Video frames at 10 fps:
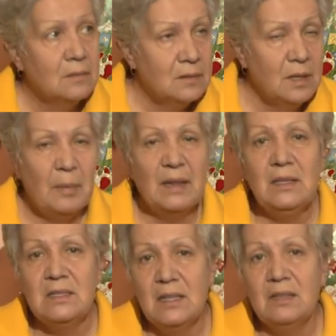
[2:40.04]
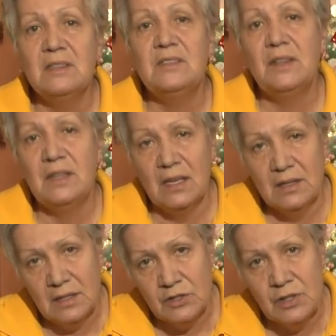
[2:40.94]
дополнительного света
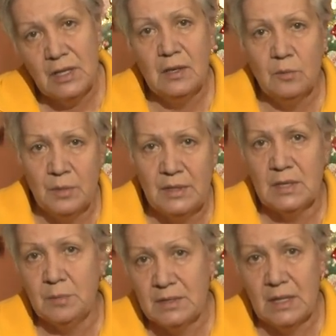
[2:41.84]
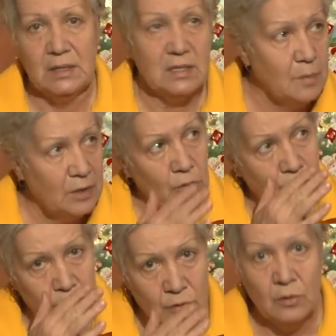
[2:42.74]
должны быть обязательно. Смотрю
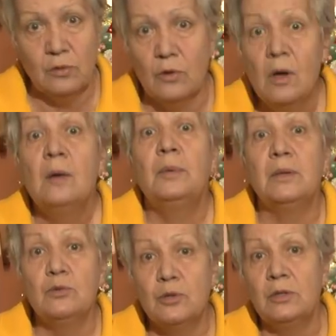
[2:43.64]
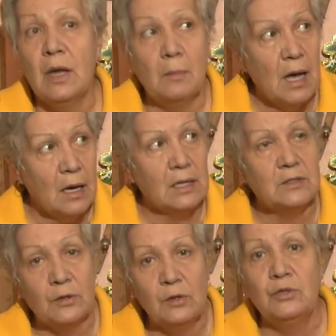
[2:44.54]
в ту сторону, потому что там как
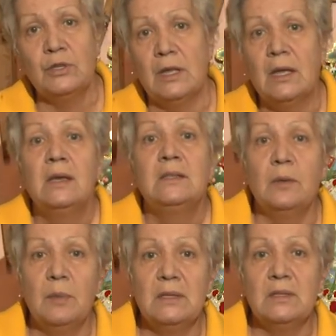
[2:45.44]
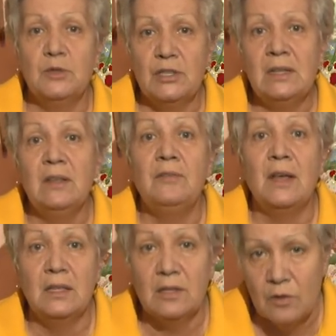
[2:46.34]
раз включены те мои замечательные
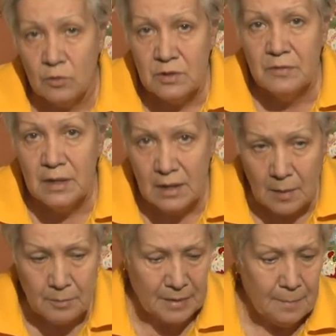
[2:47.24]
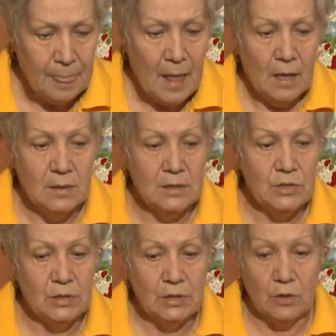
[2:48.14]
фиолетово-розовые лампы.
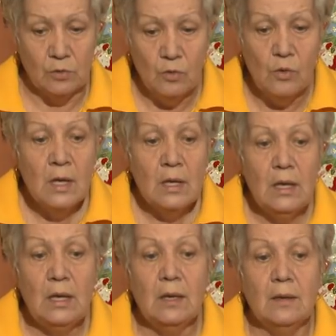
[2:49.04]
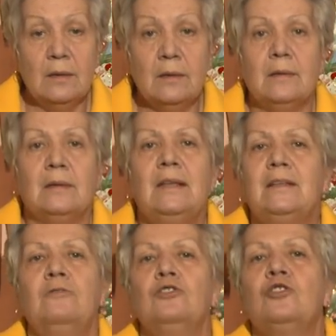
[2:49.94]
Значит, ну и э, для
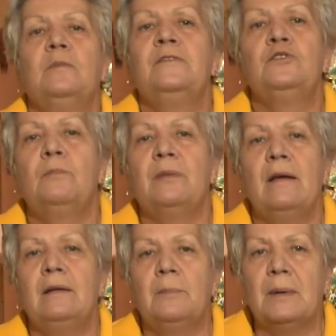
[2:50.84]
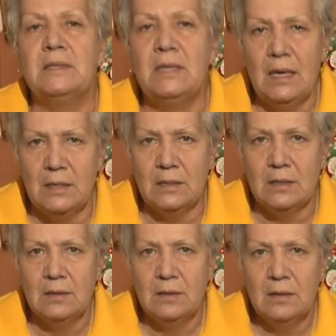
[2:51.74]
того, чтобы все правильно посеять,
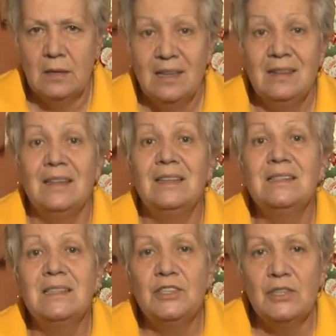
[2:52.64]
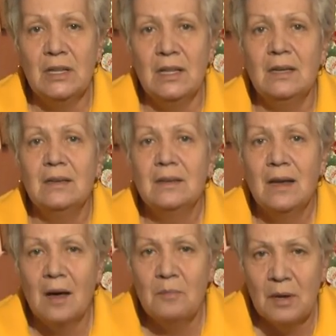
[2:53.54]
надо сначала
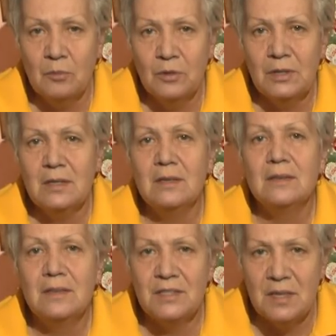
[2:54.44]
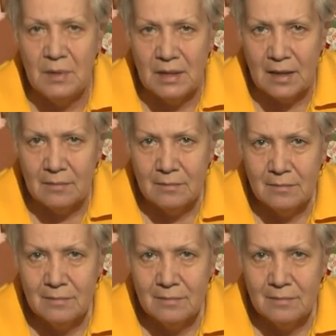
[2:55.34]
обработать семена.